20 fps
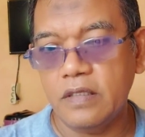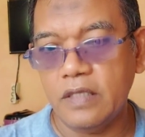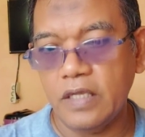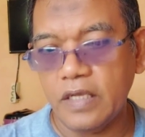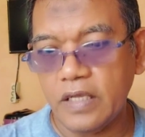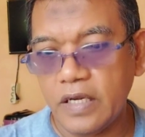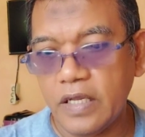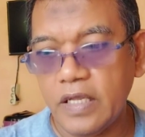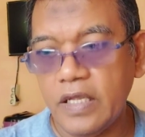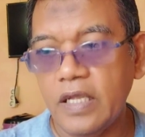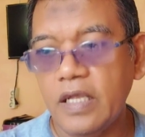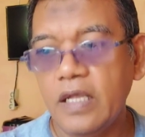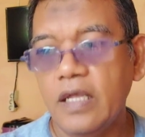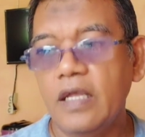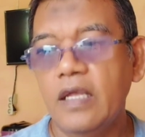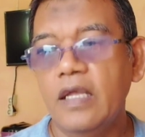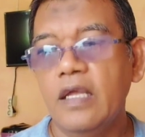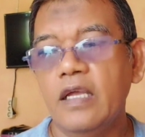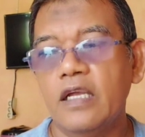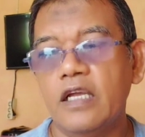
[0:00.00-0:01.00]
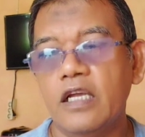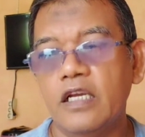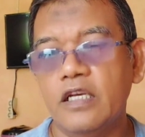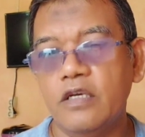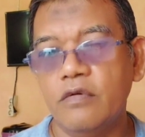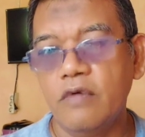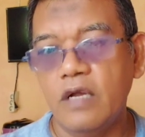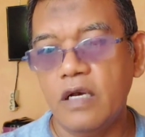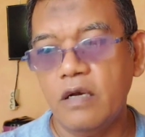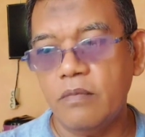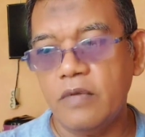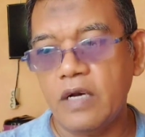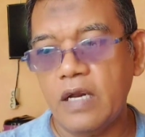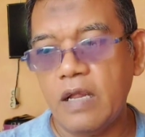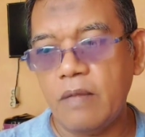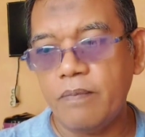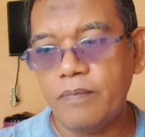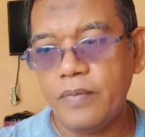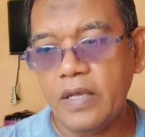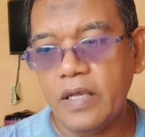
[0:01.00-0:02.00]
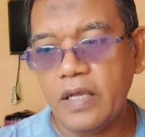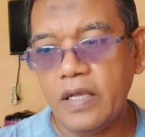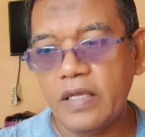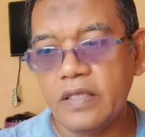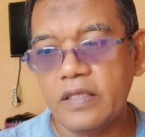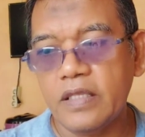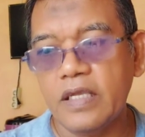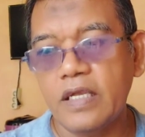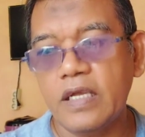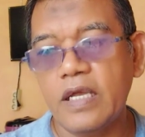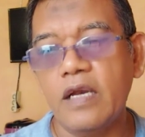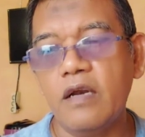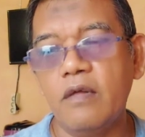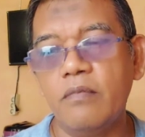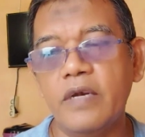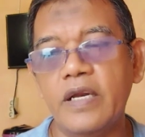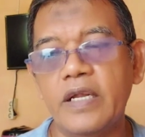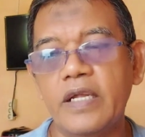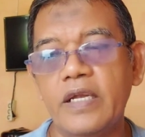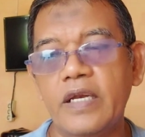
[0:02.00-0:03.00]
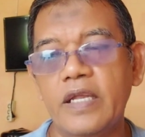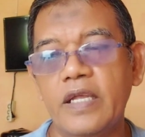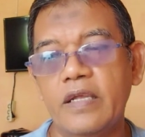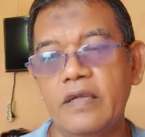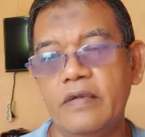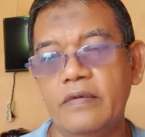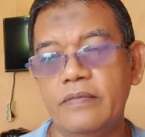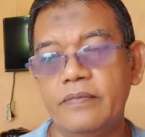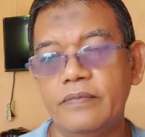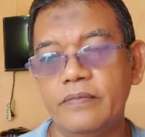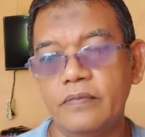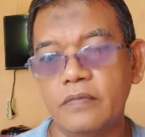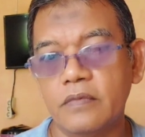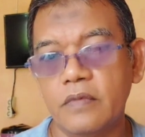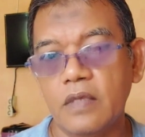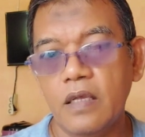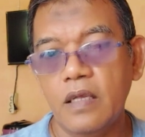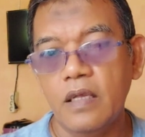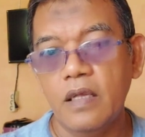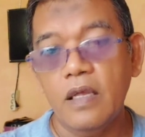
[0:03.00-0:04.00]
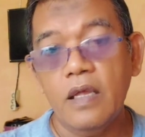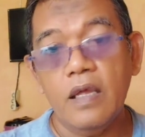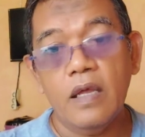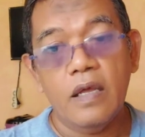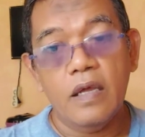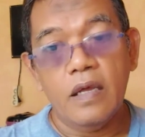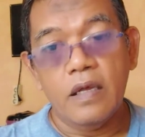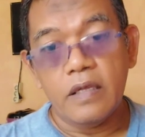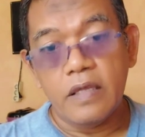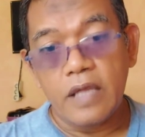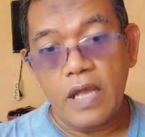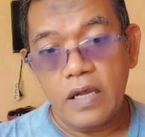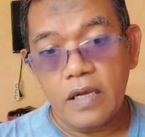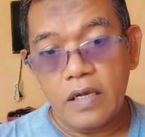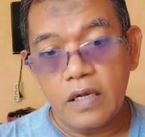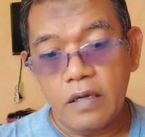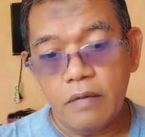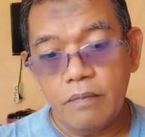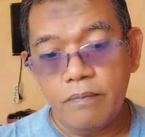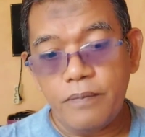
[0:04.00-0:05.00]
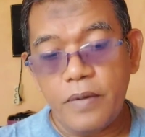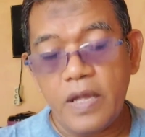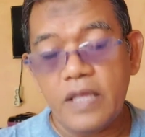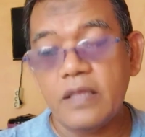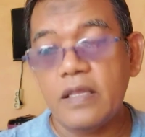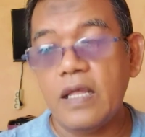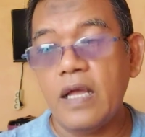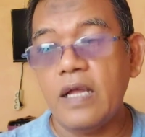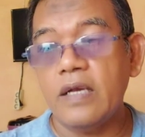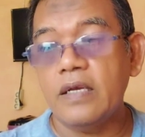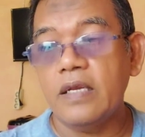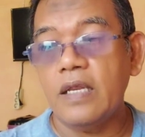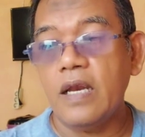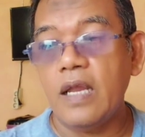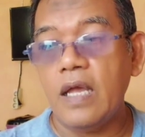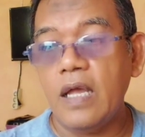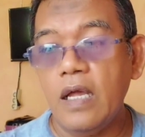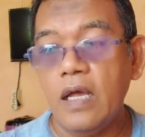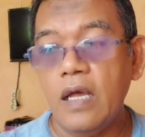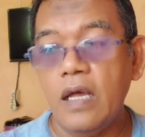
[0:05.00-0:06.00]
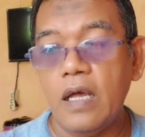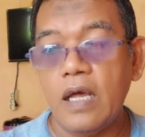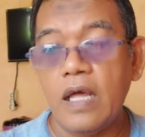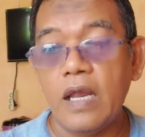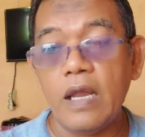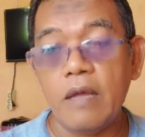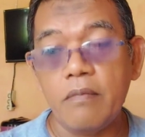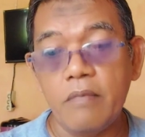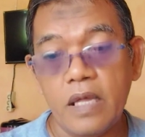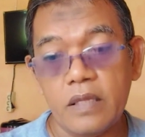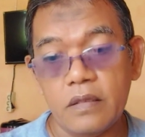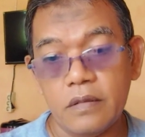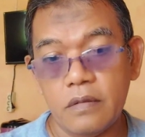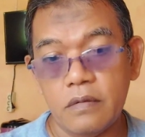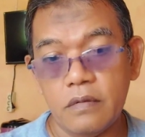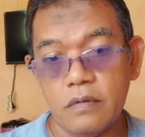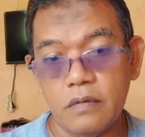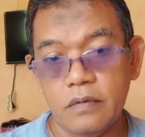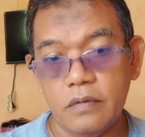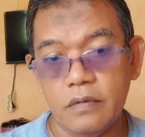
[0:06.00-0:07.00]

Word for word: diri kedua nomor HP ketiga nomor rekening yang keempat adalah alamat